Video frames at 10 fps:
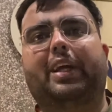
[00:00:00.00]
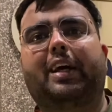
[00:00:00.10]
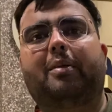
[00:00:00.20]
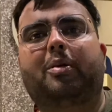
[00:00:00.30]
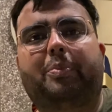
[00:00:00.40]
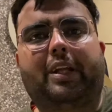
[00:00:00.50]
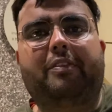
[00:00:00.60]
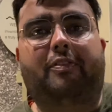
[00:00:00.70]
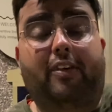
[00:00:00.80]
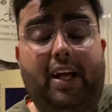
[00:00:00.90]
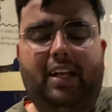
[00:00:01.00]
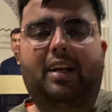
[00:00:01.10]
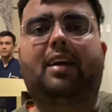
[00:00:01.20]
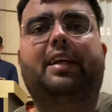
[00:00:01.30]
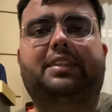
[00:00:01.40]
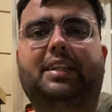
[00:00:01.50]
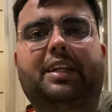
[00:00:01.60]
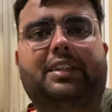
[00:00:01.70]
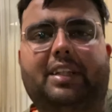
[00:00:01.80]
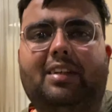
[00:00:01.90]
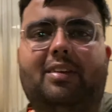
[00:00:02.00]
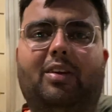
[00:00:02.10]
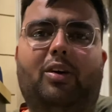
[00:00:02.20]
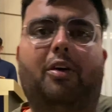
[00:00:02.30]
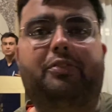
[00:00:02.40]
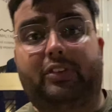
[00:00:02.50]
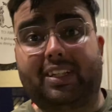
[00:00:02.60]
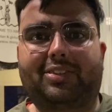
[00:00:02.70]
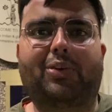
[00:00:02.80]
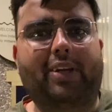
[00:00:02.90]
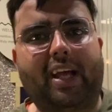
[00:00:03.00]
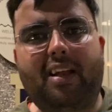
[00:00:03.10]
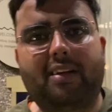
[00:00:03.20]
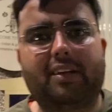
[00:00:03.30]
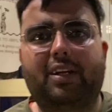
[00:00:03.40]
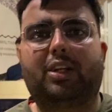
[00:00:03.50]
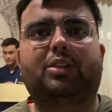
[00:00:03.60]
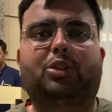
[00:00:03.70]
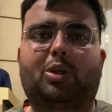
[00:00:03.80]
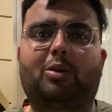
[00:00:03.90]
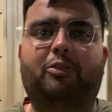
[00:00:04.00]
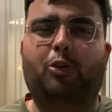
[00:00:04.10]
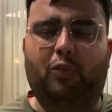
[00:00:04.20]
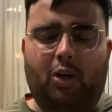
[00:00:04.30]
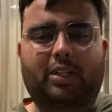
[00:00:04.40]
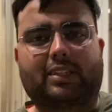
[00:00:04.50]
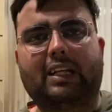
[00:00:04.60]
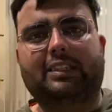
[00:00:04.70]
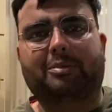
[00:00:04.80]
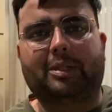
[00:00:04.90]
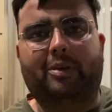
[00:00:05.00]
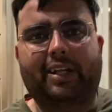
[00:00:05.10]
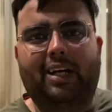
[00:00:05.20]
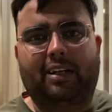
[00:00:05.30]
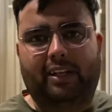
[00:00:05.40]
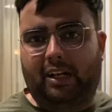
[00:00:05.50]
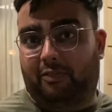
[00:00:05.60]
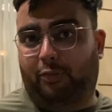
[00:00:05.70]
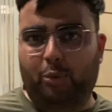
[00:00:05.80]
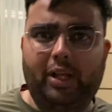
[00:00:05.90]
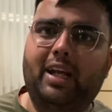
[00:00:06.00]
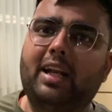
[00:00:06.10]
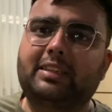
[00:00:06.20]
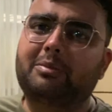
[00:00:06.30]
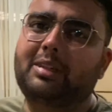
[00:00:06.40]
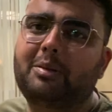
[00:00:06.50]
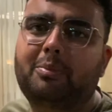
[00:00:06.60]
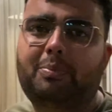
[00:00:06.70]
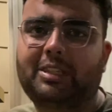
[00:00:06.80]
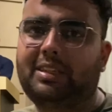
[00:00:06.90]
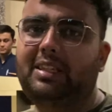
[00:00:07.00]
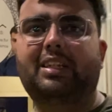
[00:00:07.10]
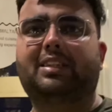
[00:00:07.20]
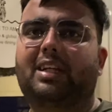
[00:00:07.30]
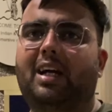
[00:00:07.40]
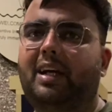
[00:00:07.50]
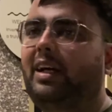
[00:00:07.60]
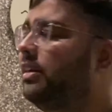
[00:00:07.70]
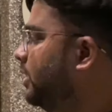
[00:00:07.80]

हैं हम अपनी फाइनल डेस्टिनेशन ऑफ दिस होटल जो फूड ब्लॉगर्स के लिए सबसे बढ़िया या फूडी के लिए सबसे पसंदीदा जगह है